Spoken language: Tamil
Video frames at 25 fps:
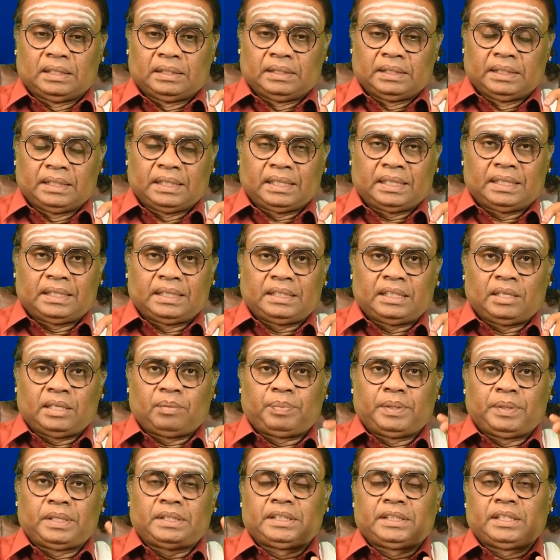நிகரற்ற
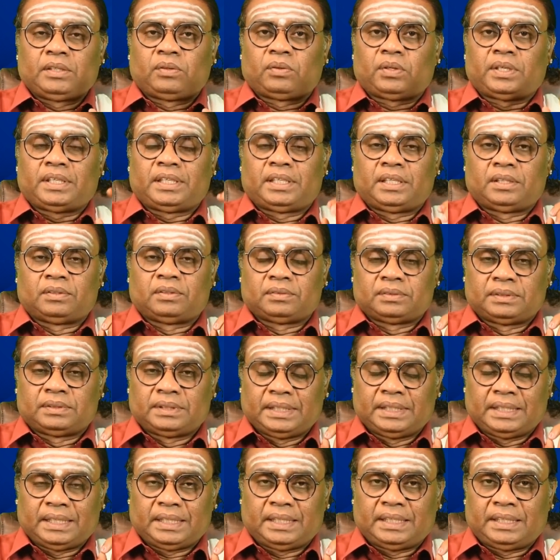பேச்சை குறைக்கணும்
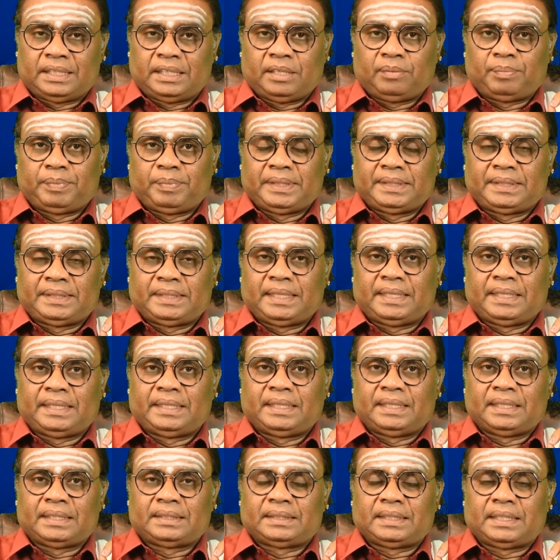நிகரற்ற பேச்சுனா
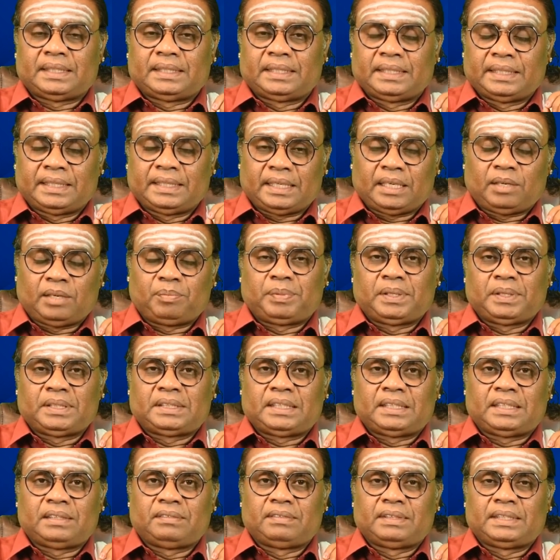என்ன சார் நிகராக
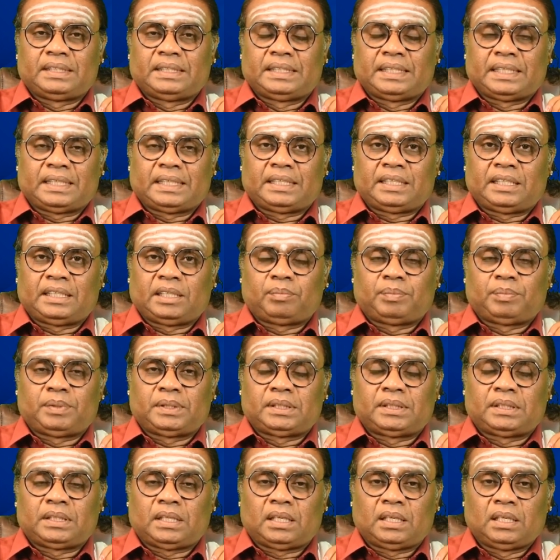பேசுகிறது வேறு நிகரற்ற
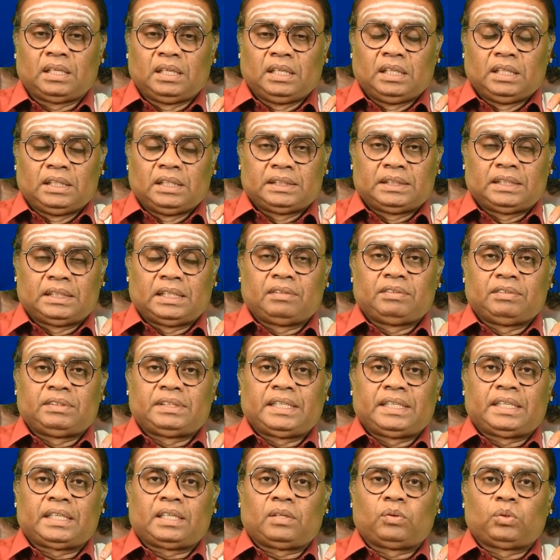பேசுனா சில
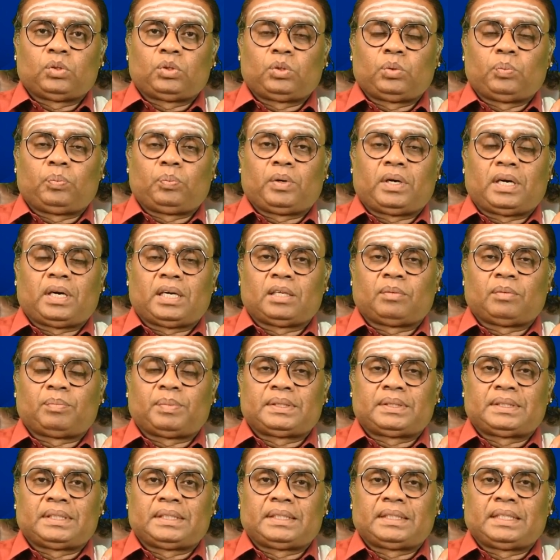விஷயங்கள் ஒத்துப்போகாத
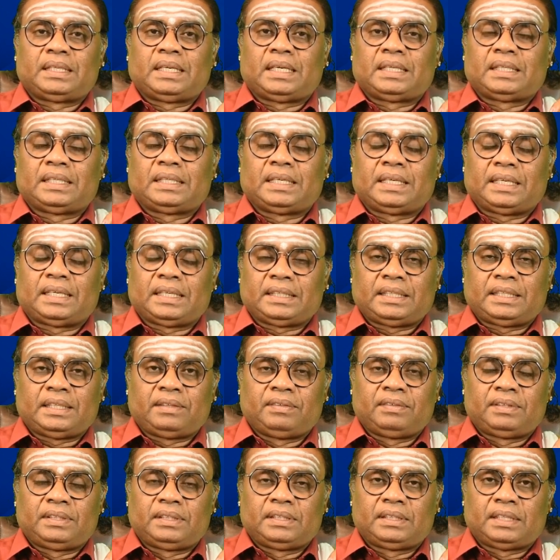பட்சத்தில் அந்த இடத்தை
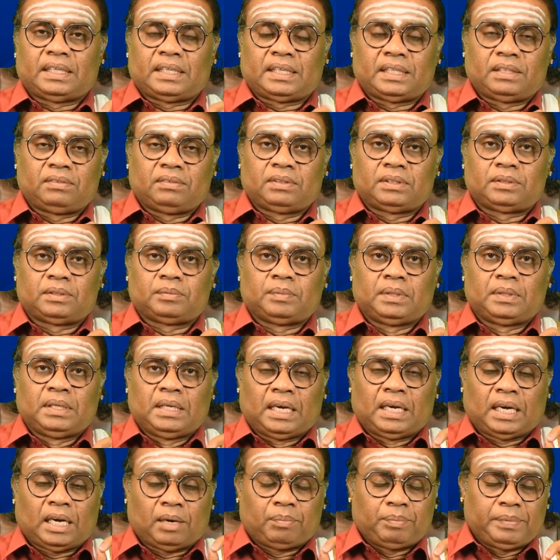விட்டு நகழ்வதும்
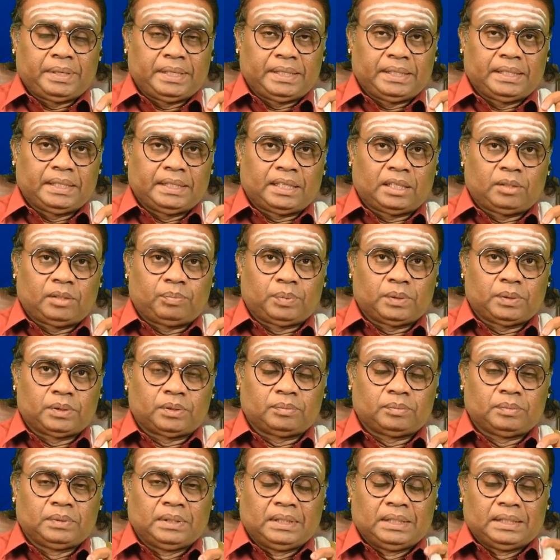அமைதி
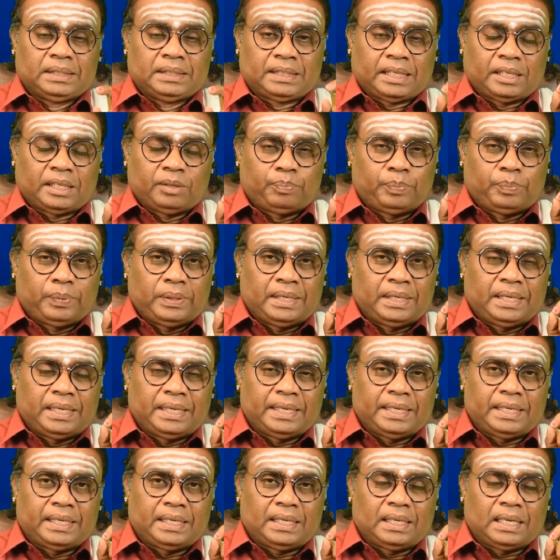காட்பதும் தன்
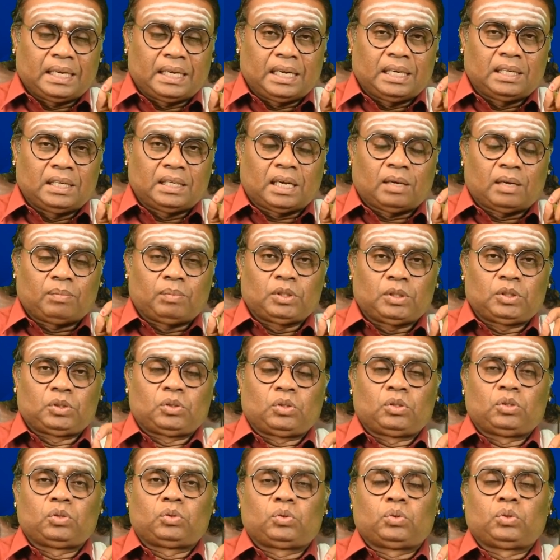பிள்ளைகளால்
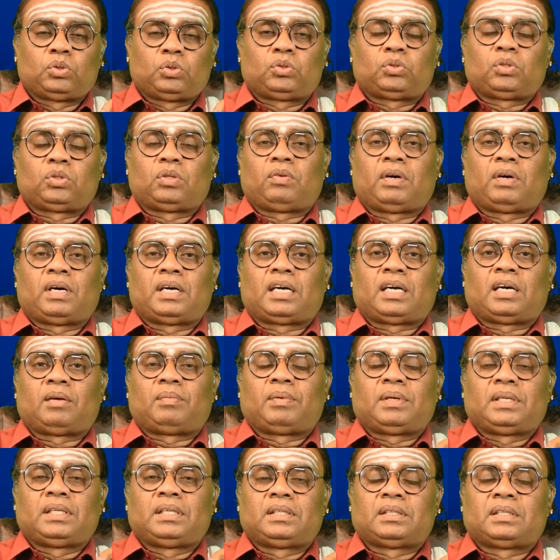அபச்சொல் சுடுசொல்
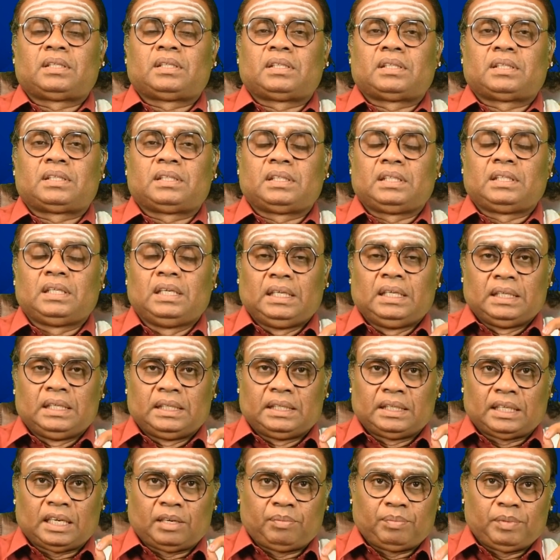வாங்காமல் இருக்கிறதுக்கு
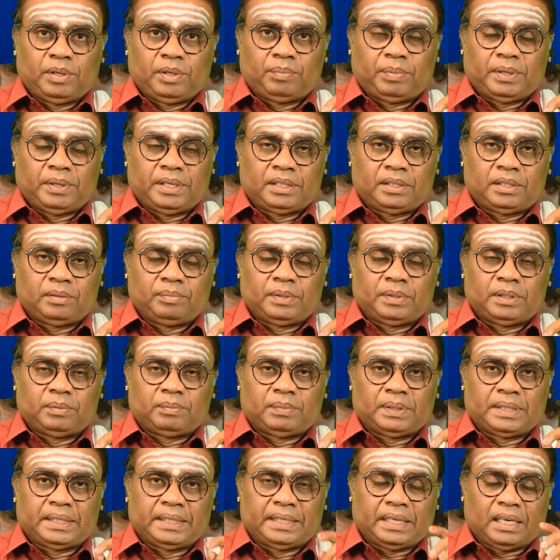நன்மை பயக்கும்
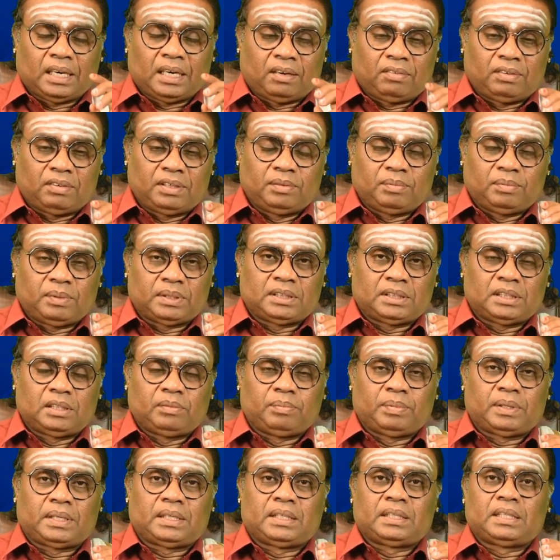என்பதை ஆவணி
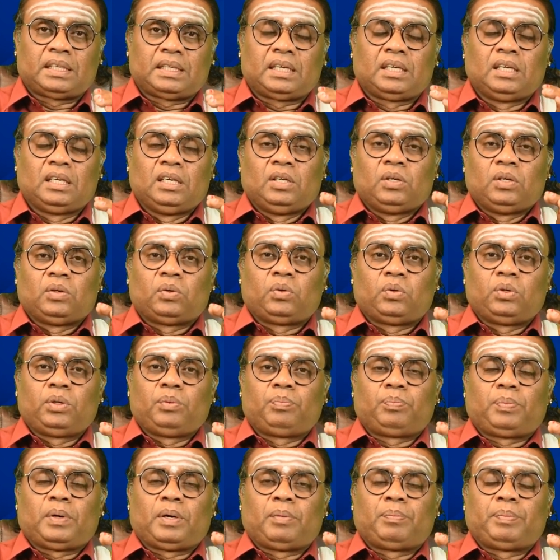மாதத்தில் பிறந்த
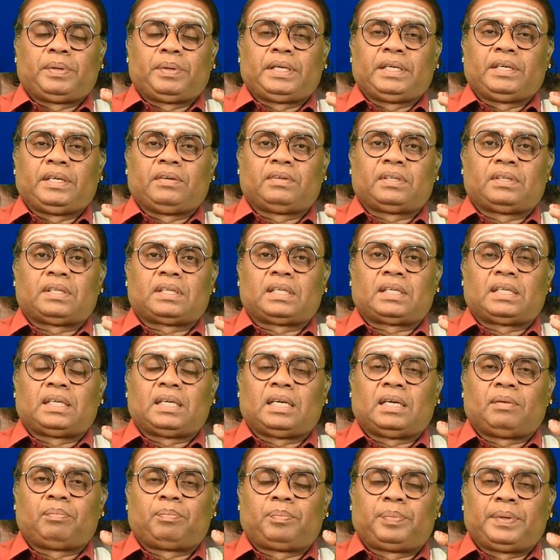குறிப்பாக
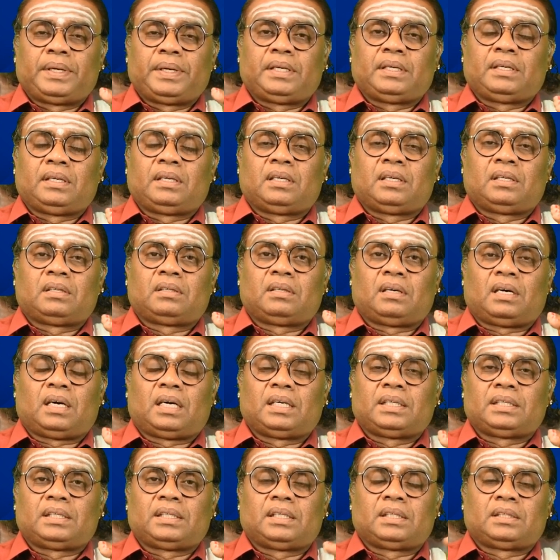பெரியவர்களில் பெண்களுக்கும்
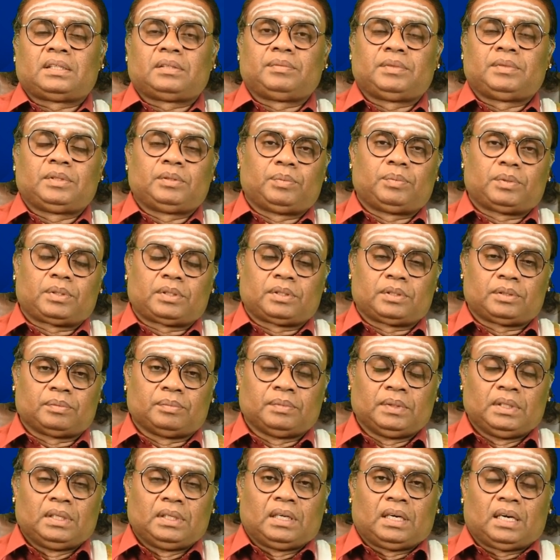ஆண்களுக்கும் இது
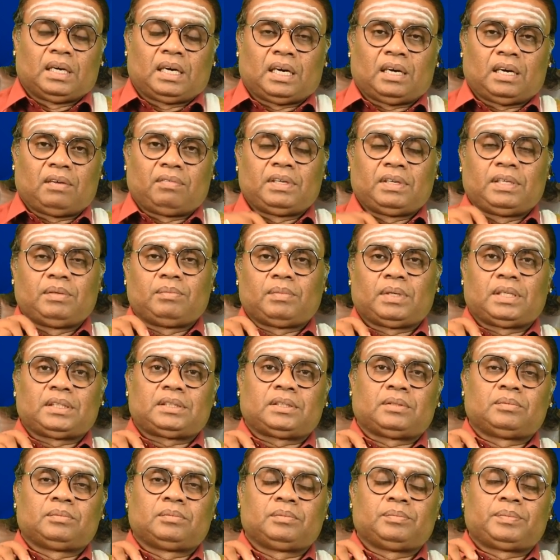பொருந்தும் ஆவணி
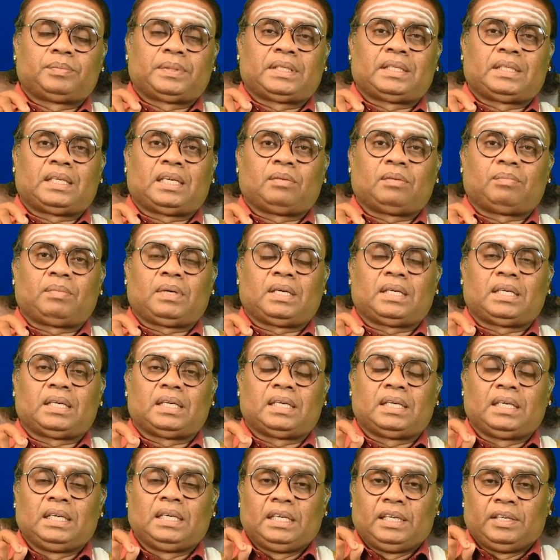மாதம் பிரதானமாக
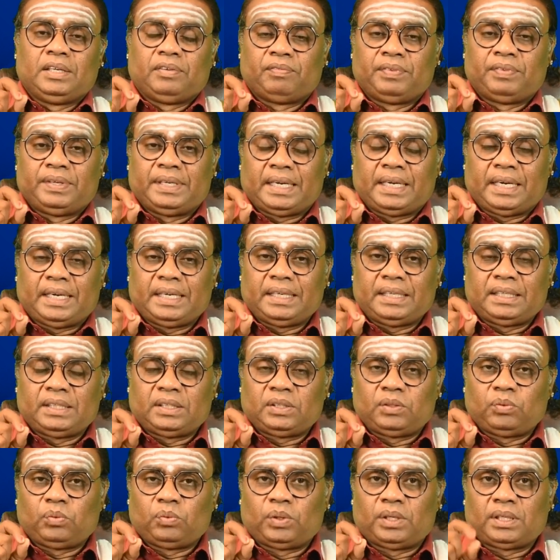
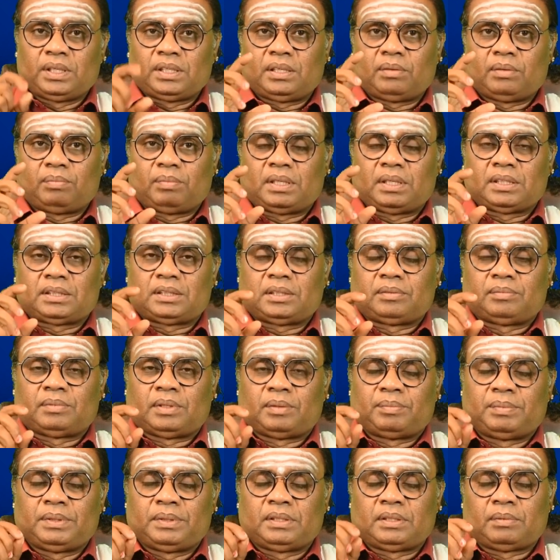விநாயகருக்கு உகந்த மாதம்
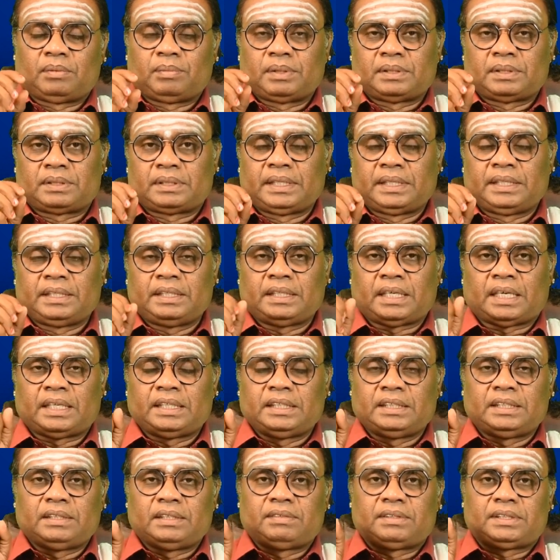அப்படின்னு நம்ம தெரிஞ்ச
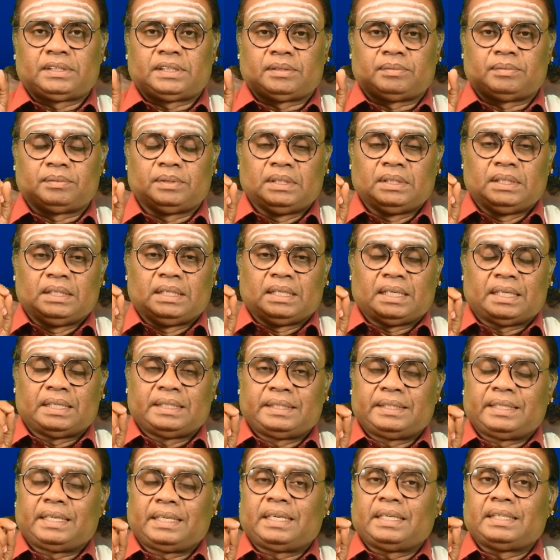அறிஞ்ச விஷயம்
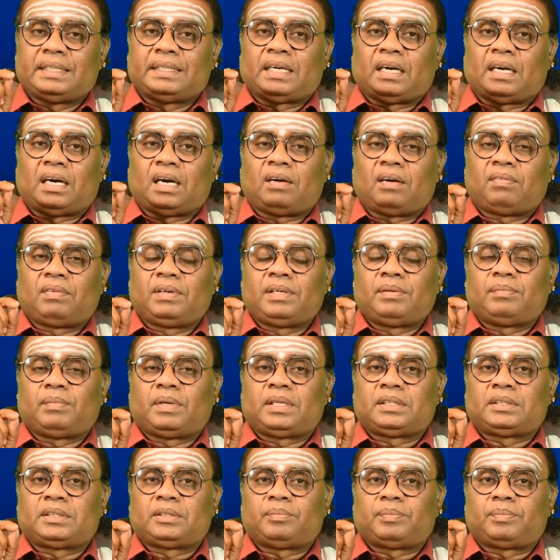அதனால் இந்த ஆவணி
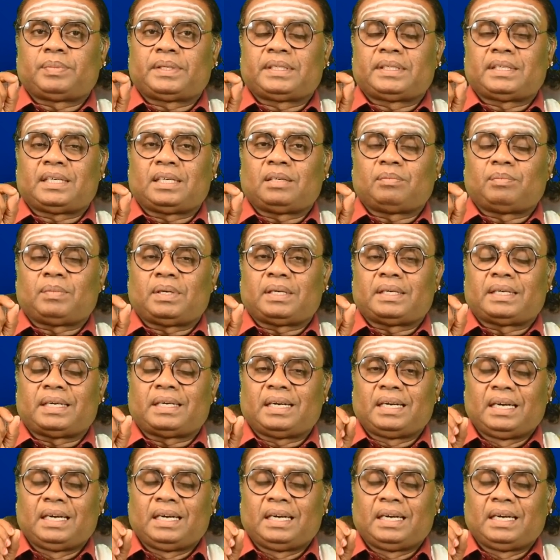மாதம் பிரதானமாக